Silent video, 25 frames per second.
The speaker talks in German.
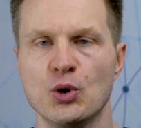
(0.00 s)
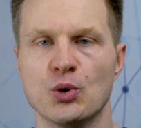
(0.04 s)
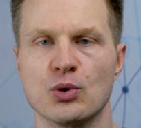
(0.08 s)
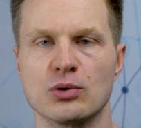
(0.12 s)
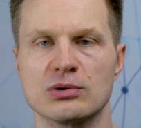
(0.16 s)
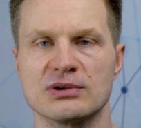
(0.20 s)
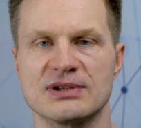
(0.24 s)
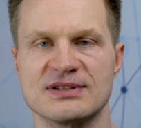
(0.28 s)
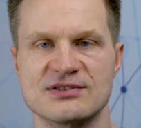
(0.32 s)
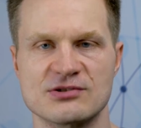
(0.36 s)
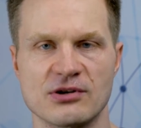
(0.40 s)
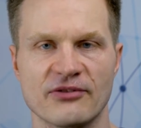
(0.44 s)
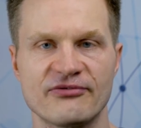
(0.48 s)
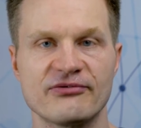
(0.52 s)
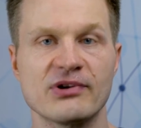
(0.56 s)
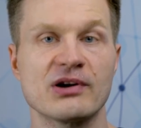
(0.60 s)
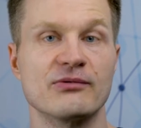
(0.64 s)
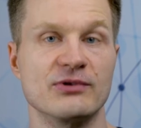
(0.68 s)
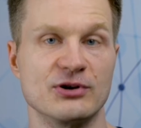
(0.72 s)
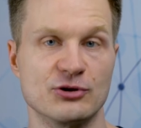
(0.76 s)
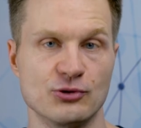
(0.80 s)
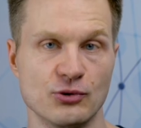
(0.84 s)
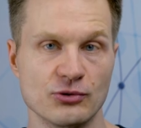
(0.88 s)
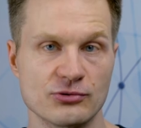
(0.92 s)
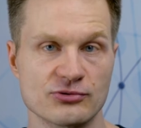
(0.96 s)
Und die
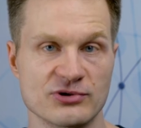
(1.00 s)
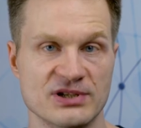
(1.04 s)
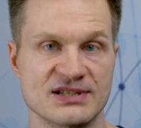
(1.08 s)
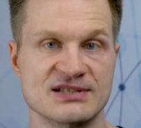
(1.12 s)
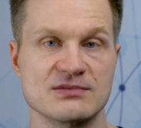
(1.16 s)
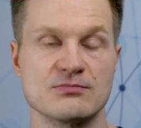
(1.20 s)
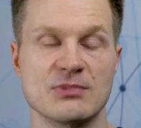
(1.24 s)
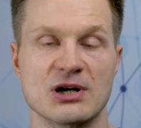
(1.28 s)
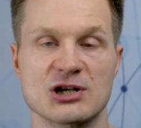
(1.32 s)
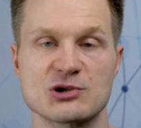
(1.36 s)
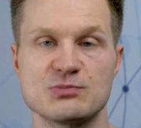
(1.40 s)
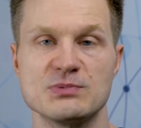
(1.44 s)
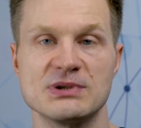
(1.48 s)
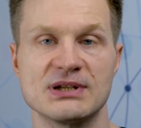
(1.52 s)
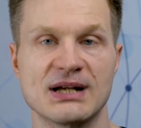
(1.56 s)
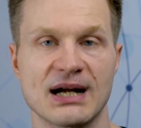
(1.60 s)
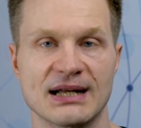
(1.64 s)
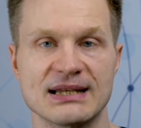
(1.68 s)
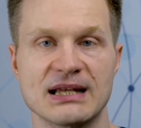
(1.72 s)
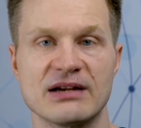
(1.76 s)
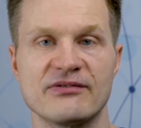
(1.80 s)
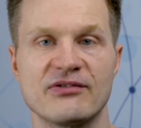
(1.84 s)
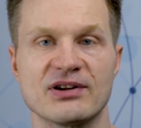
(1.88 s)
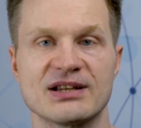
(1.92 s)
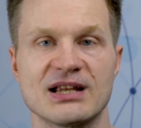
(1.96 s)
Software wie Tutory zum Beispiel
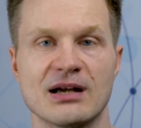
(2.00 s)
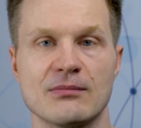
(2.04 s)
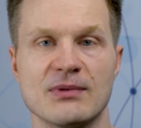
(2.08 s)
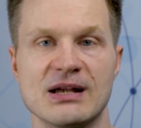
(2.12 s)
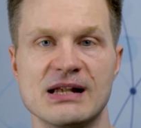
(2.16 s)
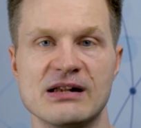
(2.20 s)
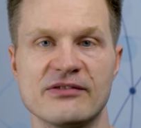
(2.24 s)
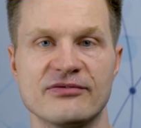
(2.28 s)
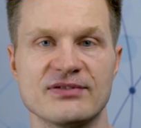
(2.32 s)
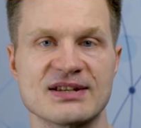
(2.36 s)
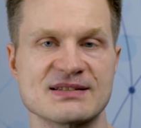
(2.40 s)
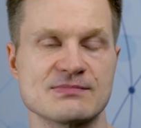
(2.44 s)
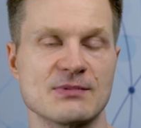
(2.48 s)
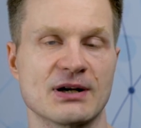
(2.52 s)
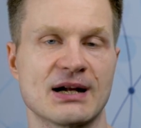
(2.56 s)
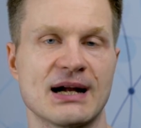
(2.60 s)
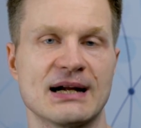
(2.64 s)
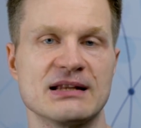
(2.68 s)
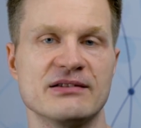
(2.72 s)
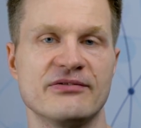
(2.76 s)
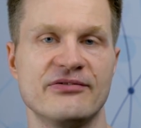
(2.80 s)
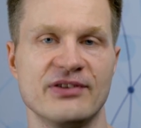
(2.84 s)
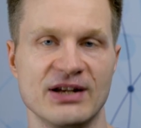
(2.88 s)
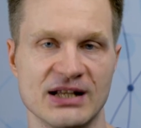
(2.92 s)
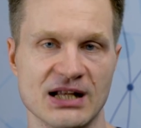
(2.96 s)
kann einfach dabei helfen, dass man
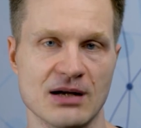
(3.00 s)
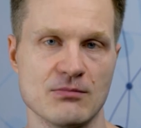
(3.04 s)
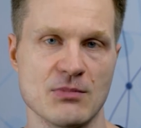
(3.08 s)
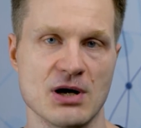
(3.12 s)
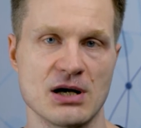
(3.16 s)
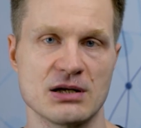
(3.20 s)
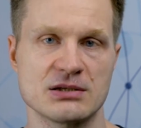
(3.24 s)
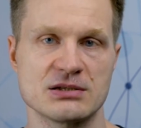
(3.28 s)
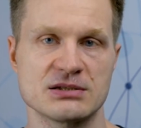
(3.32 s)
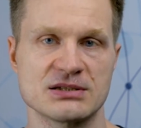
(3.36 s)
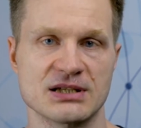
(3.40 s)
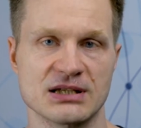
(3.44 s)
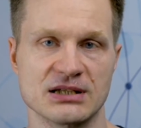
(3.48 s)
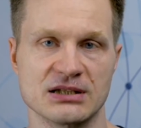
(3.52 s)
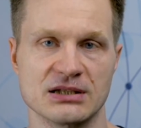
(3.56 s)
keine Fehler macht.